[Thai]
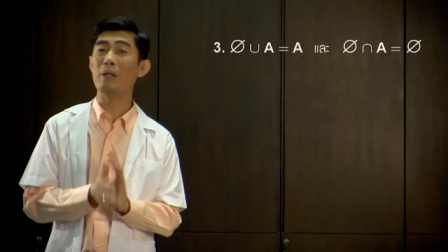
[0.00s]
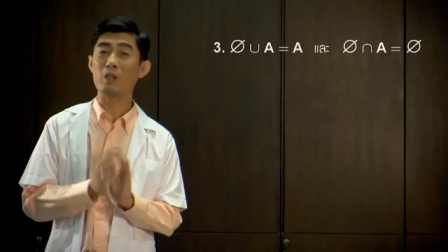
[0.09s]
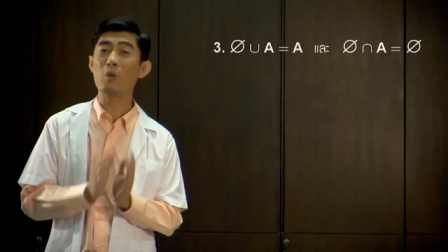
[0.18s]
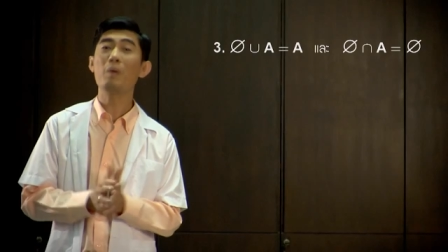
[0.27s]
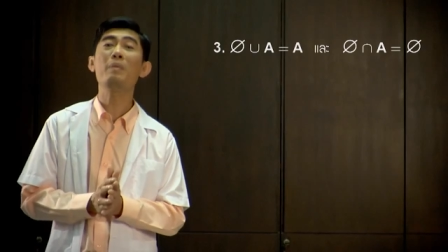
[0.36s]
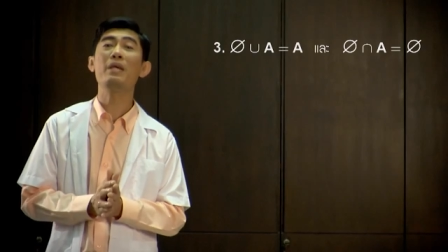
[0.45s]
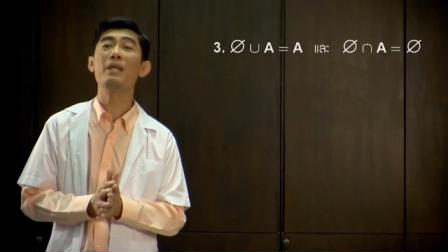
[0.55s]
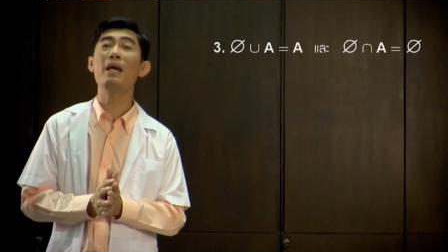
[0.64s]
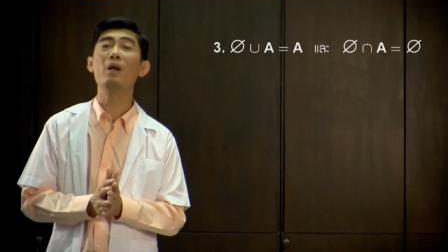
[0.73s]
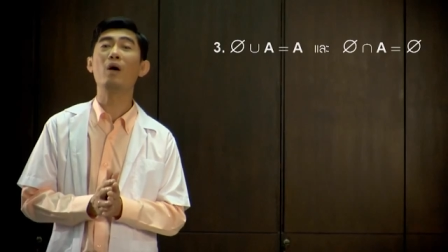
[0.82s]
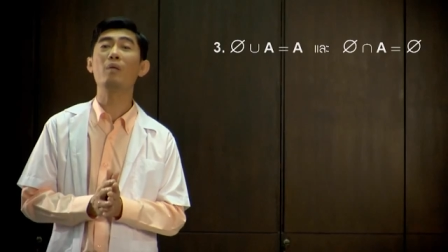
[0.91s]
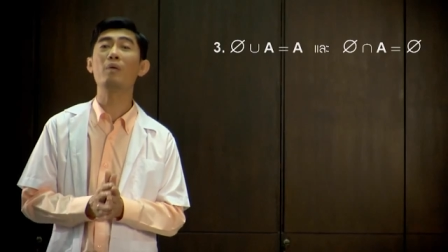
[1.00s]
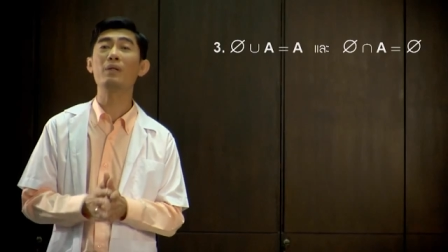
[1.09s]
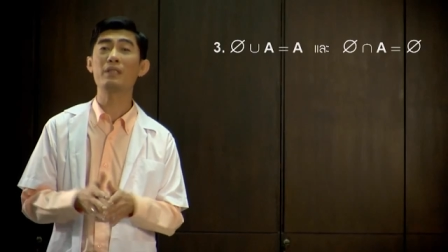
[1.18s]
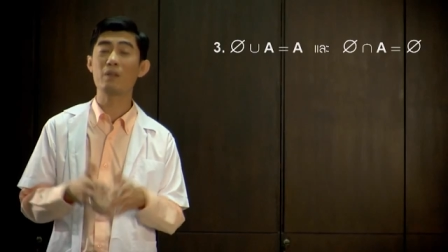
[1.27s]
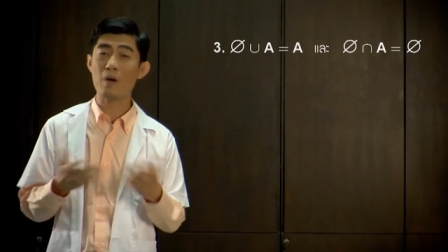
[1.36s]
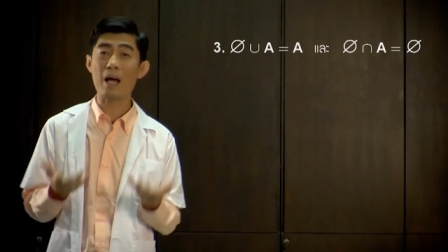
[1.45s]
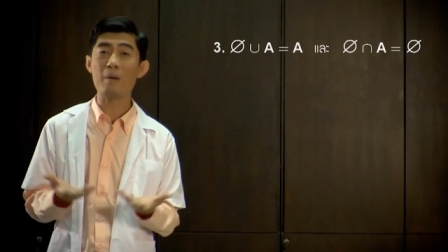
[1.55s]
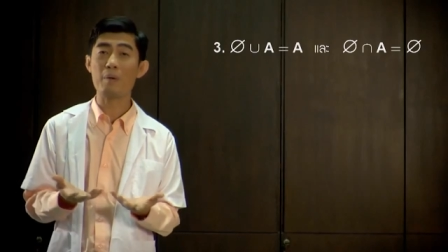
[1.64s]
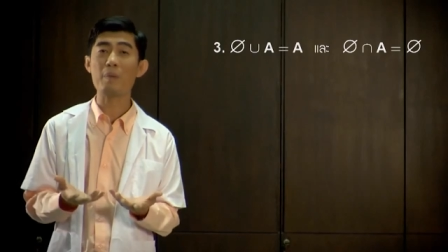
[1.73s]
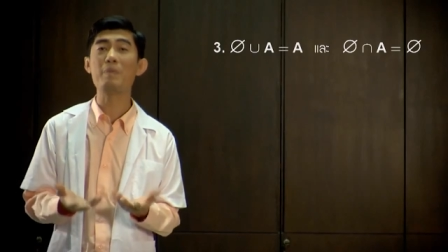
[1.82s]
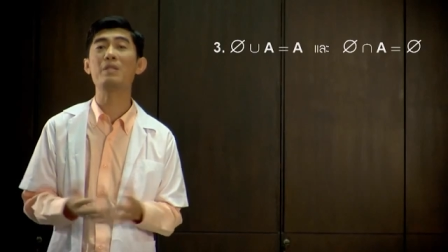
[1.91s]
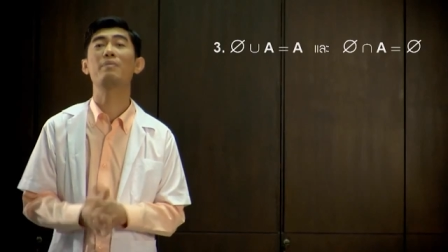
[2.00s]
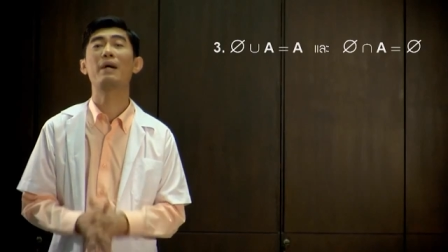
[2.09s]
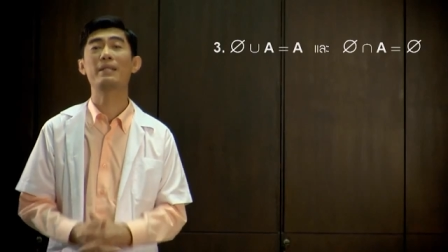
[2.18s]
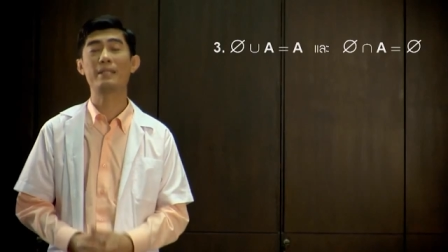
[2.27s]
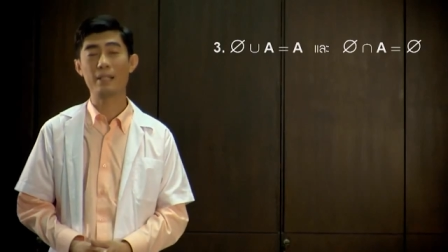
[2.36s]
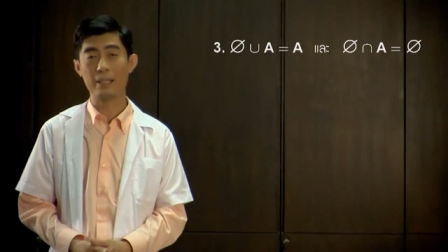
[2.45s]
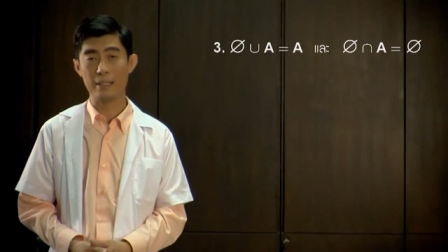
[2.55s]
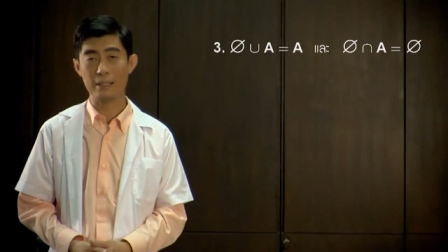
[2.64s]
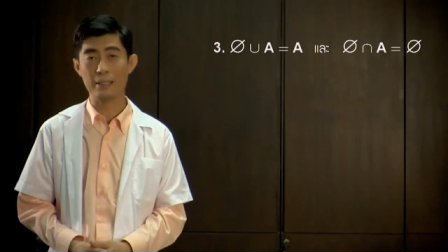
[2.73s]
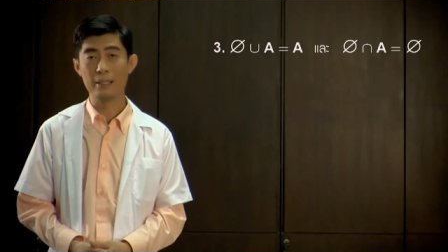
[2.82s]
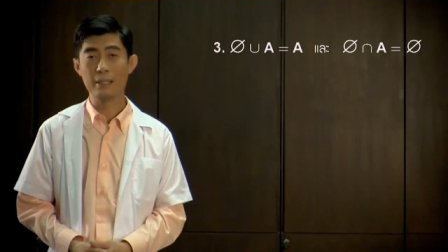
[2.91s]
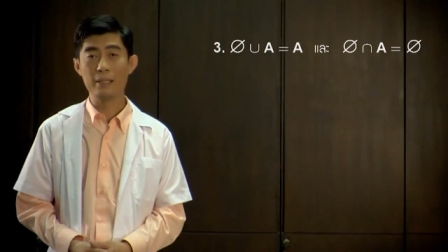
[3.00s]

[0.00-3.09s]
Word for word: เนี่ยมันต้องไม่มีแน่นอนเพราะว่าเซตว่างมันไม่มีสมาชิกเลย